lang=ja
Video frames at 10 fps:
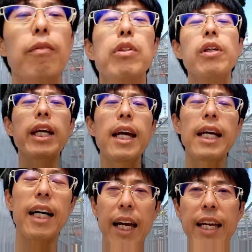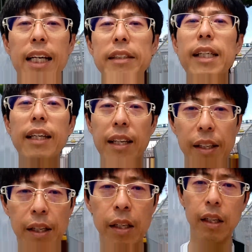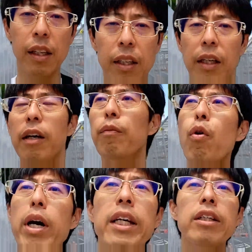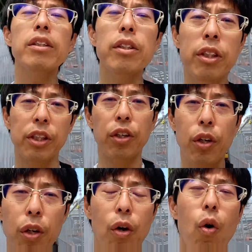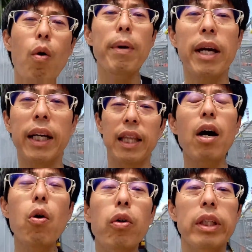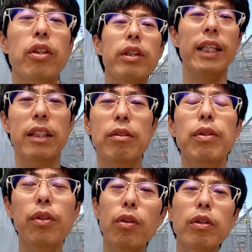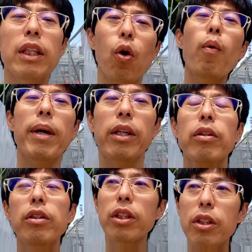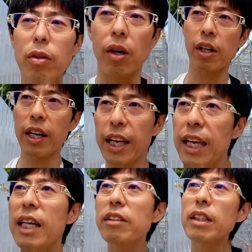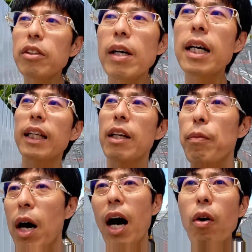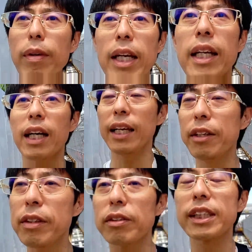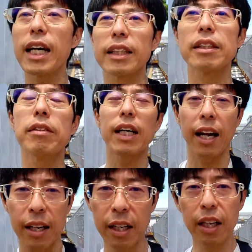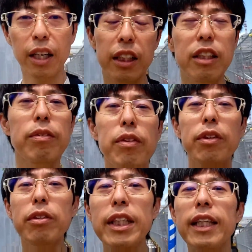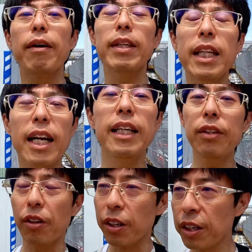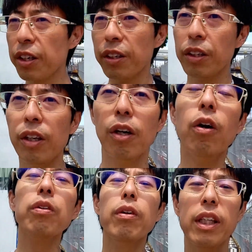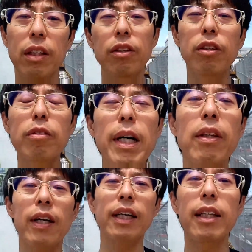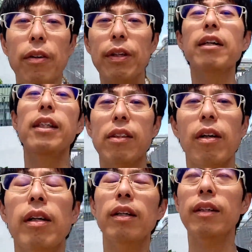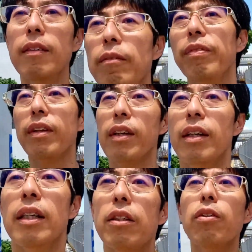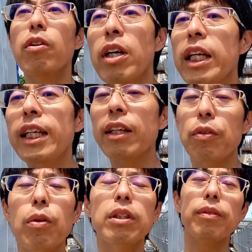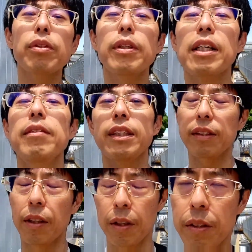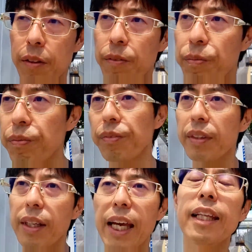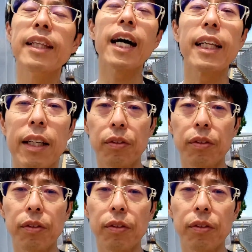もうそれええから円安ええねん貿易輸出入米他国に売って自分の国米輸入しと円安にしとかんかったらもうアホみたいなエネルギーの使い方するから自分の国で食べてりゃいいの本当に輸入米とか聞いたるでしょ商業原理だとどうしてもそうなるんですよ円高だ